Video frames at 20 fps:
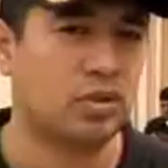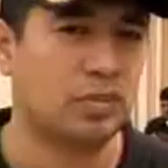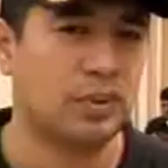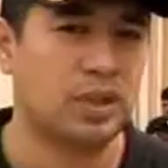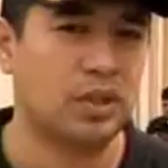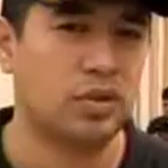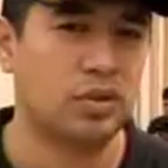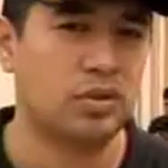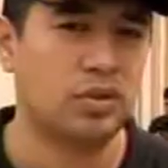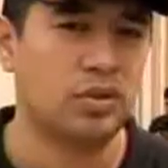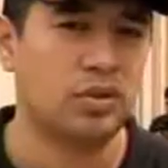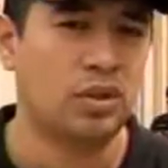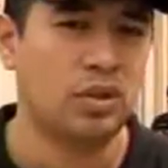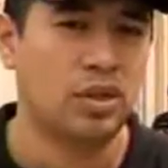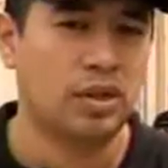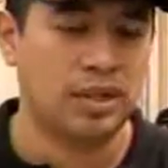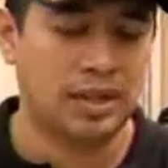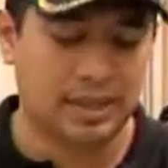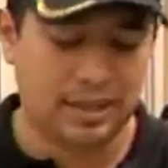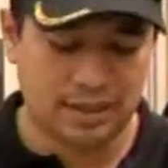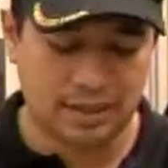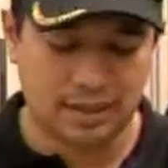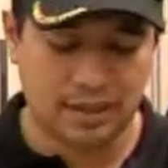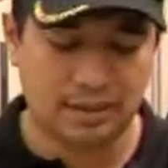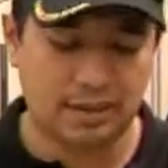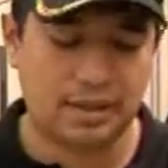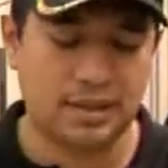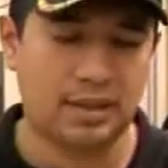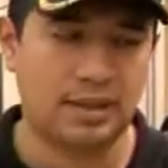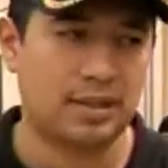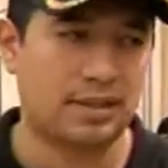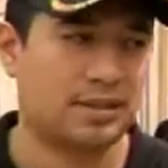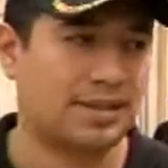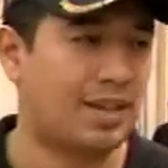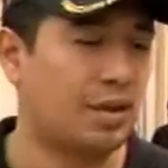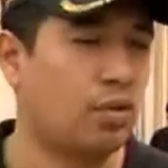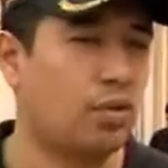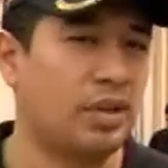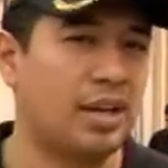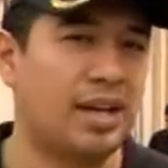2008, eh, eh,
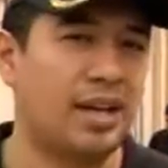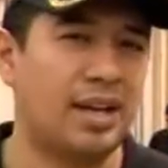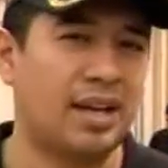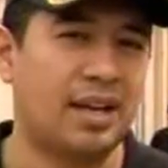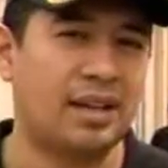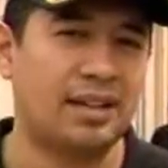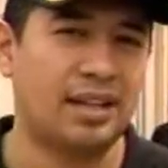según la